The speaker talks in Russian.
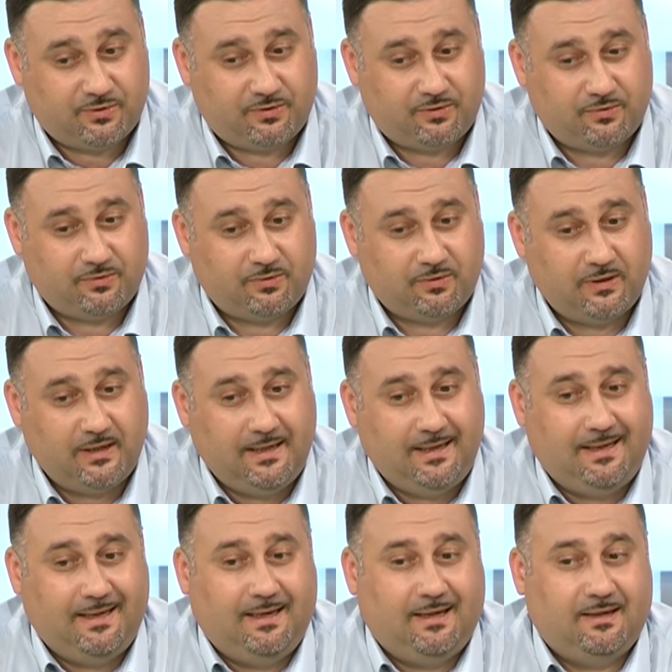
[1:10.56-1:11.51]
что
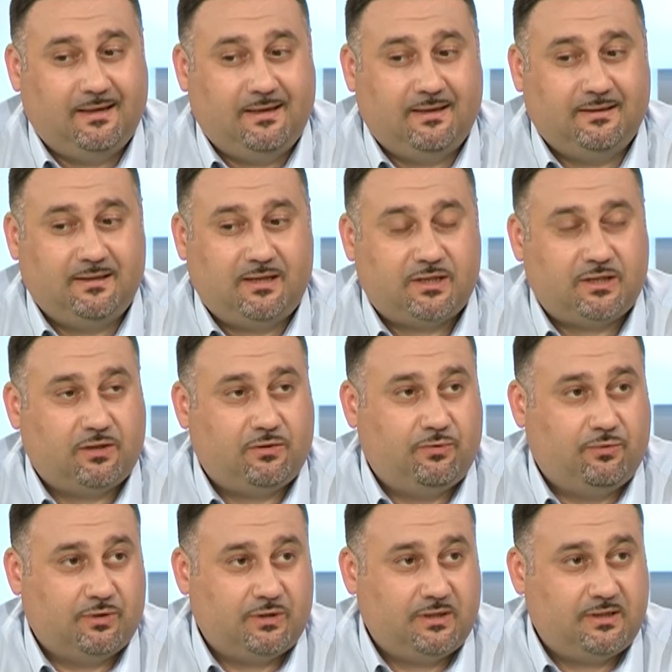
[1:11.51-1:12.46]
наша
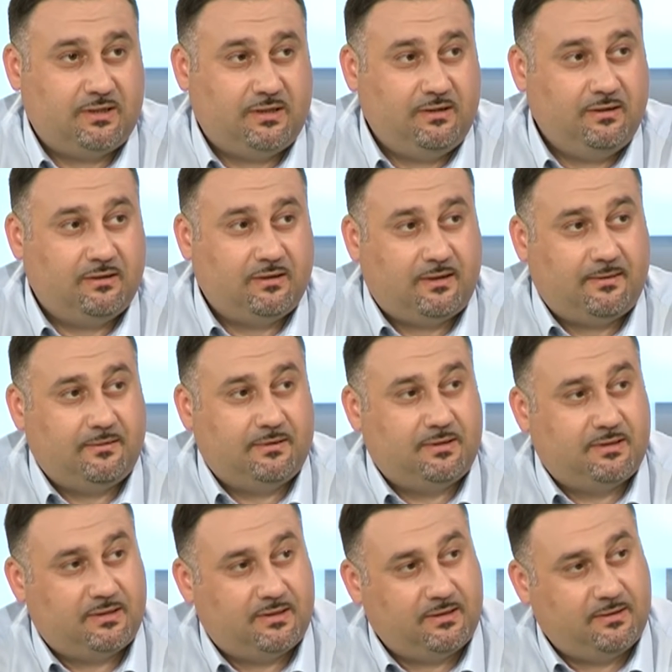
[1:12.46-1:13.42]
кожа соединена
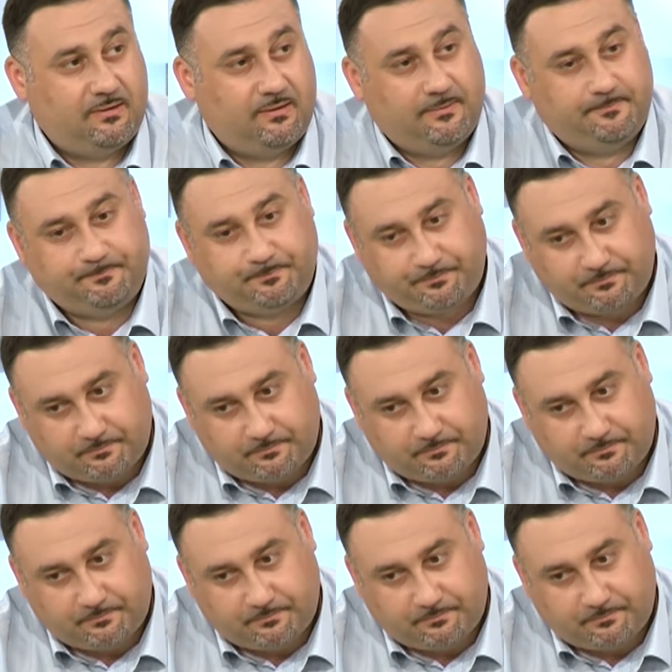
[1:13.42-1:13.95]
с